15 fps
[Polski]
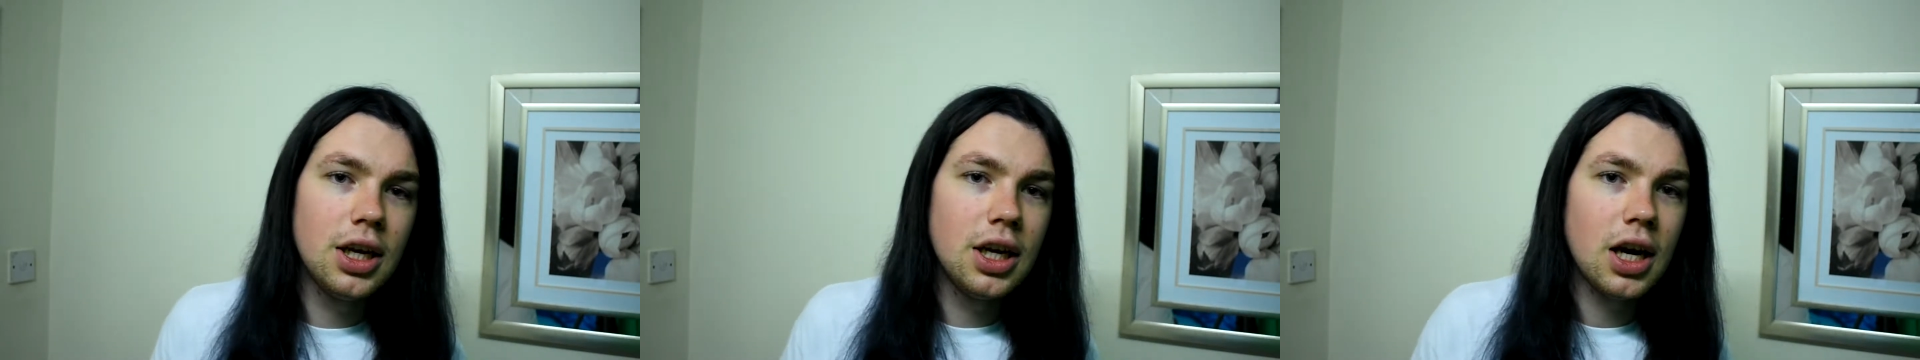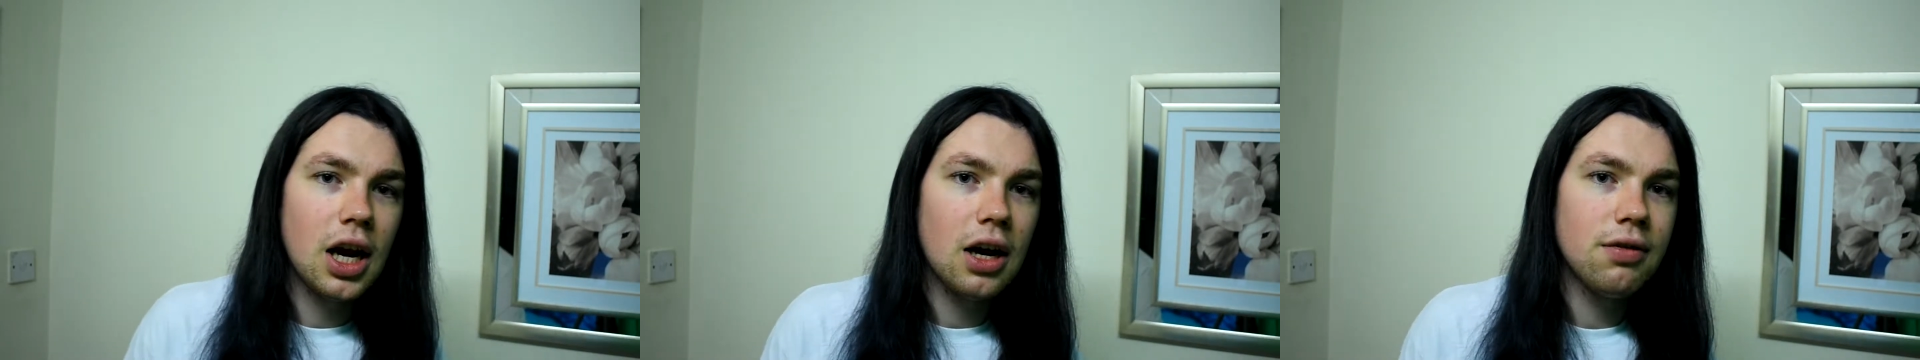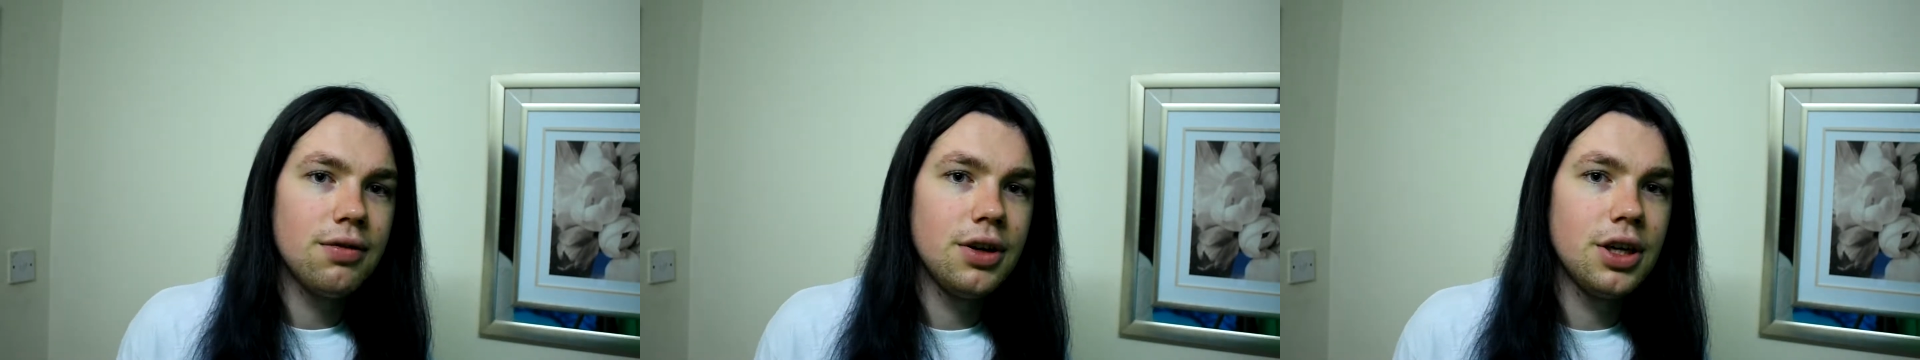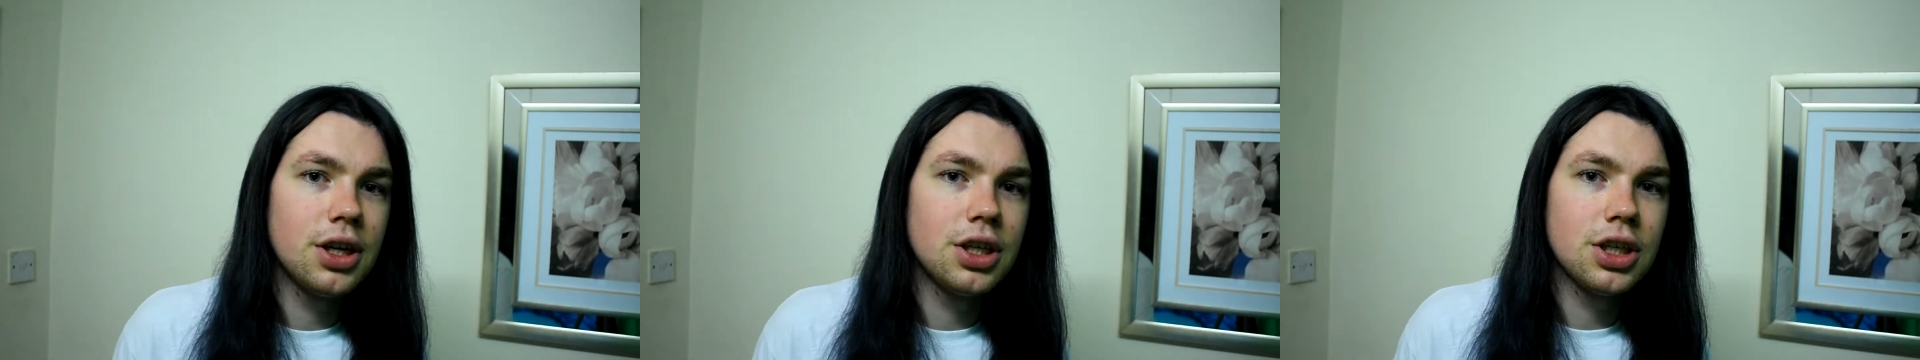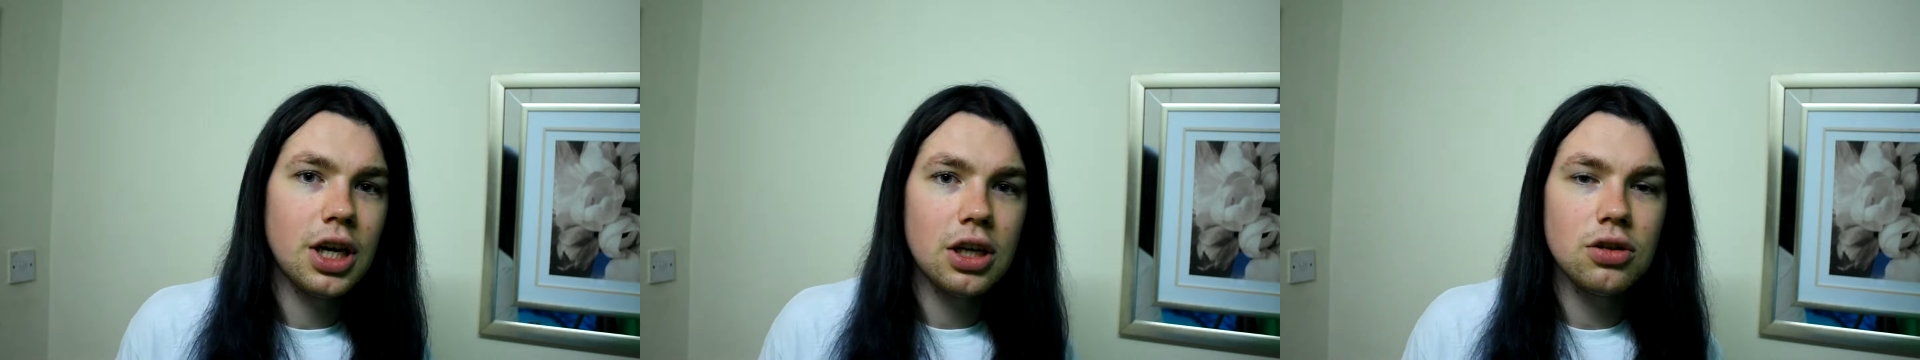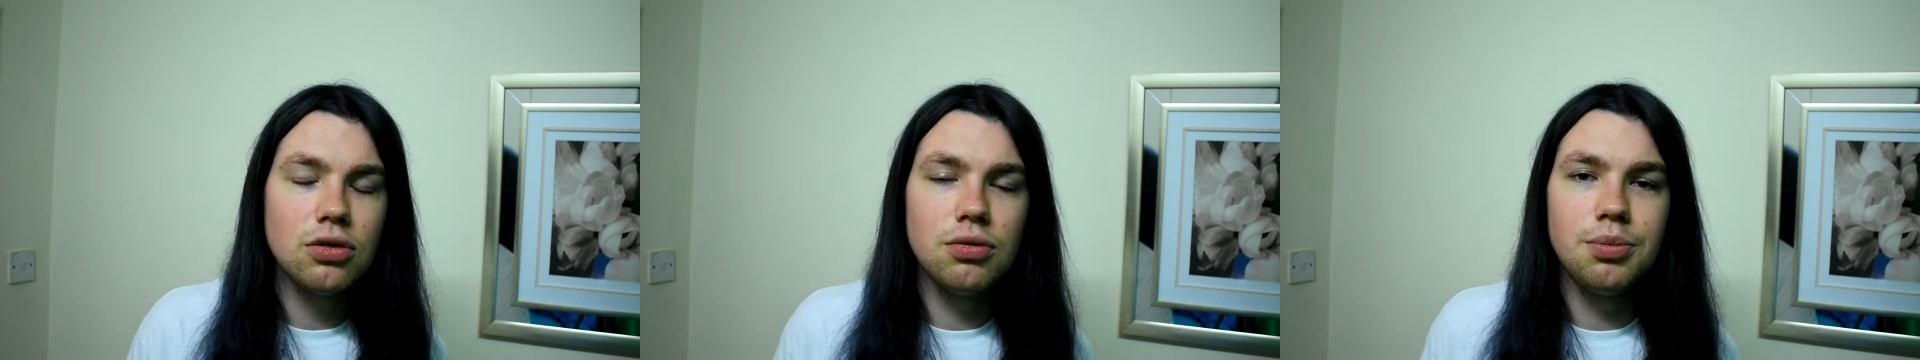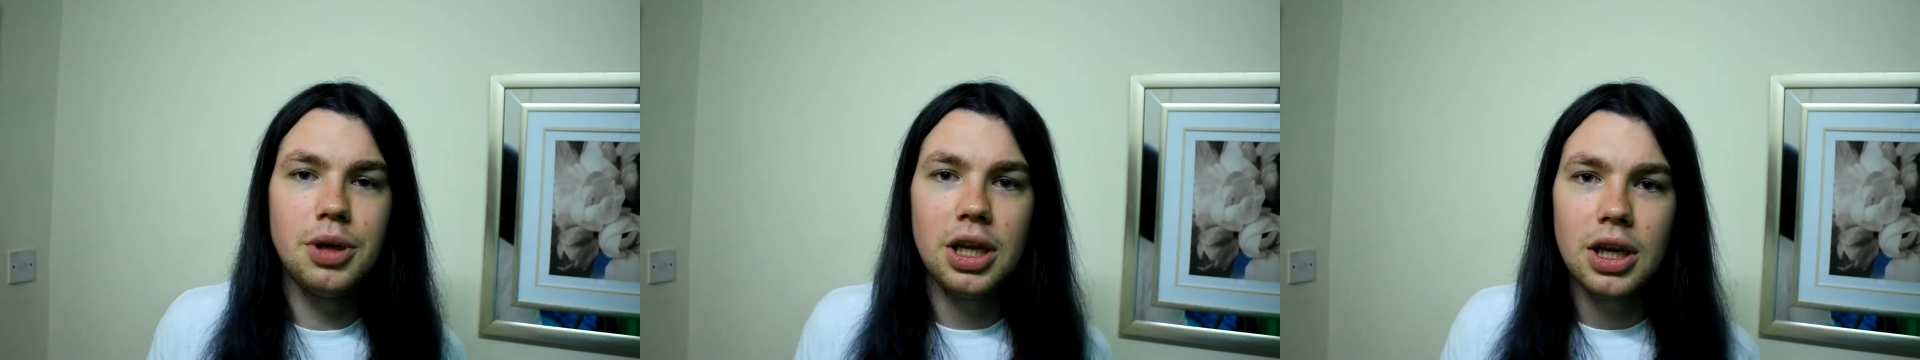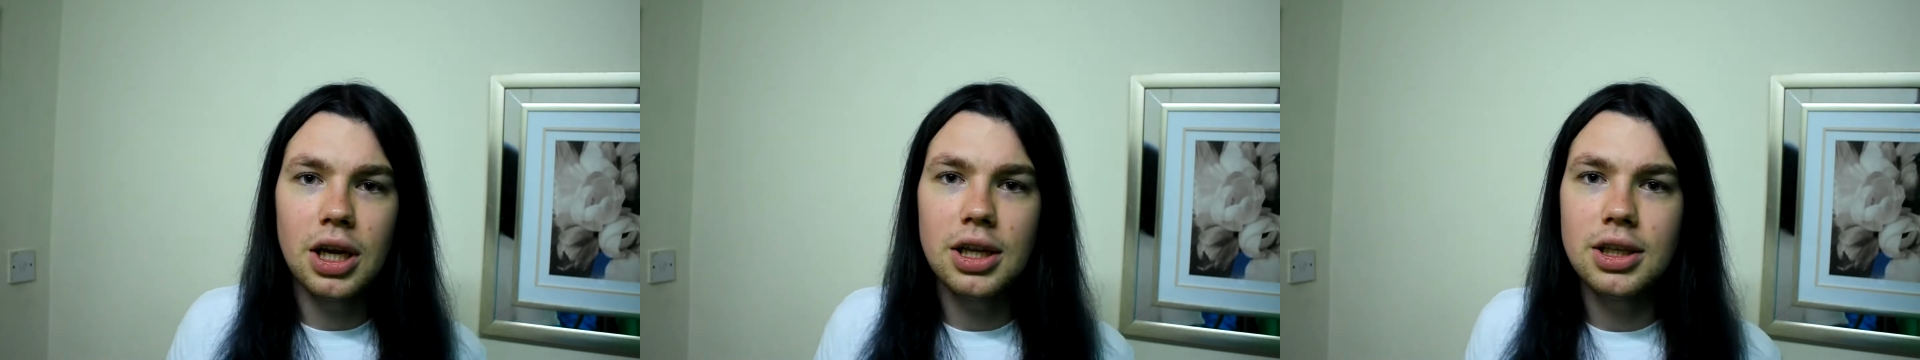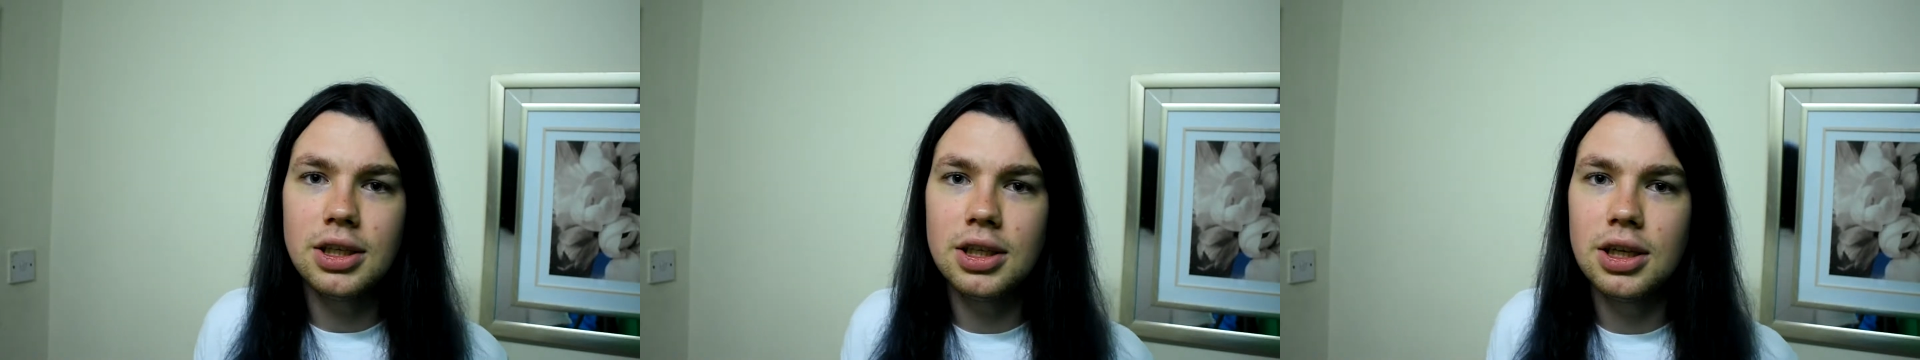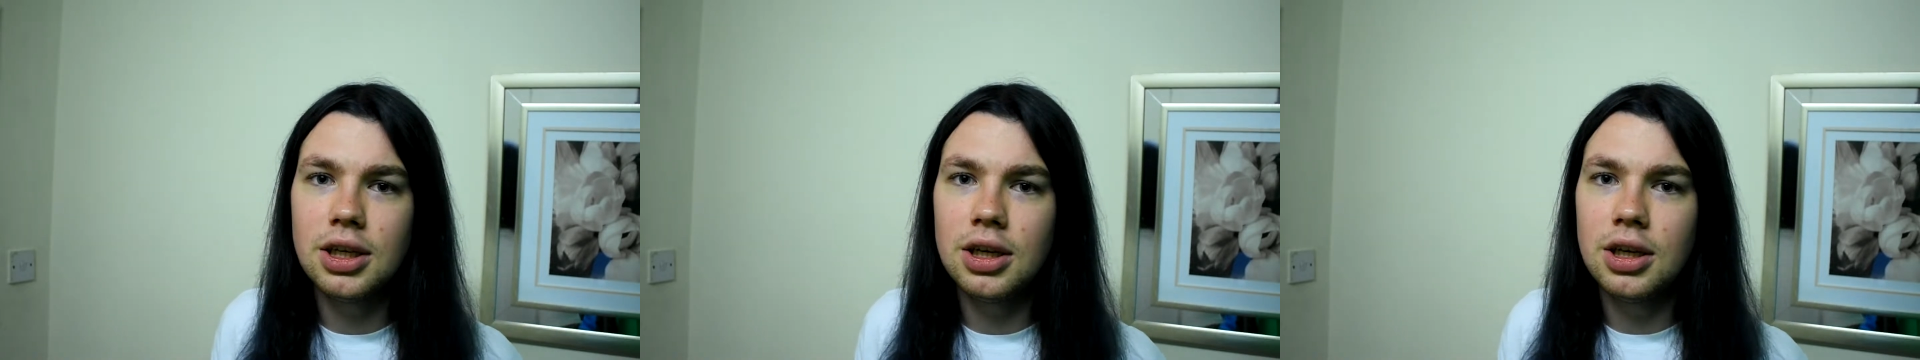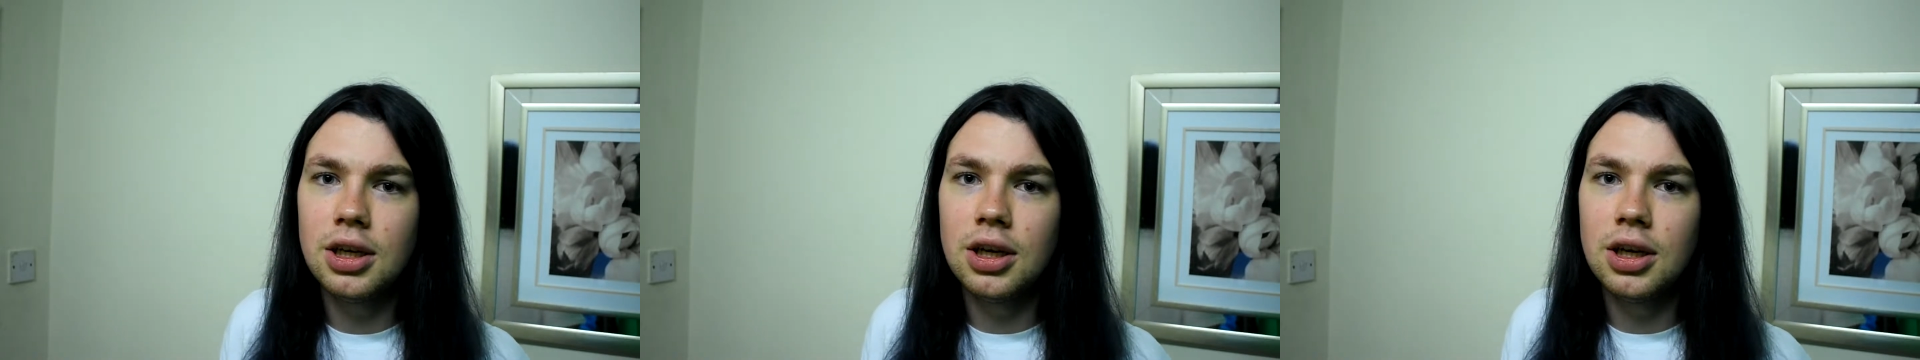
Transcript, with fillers: grafik, czasu, pieniędzy,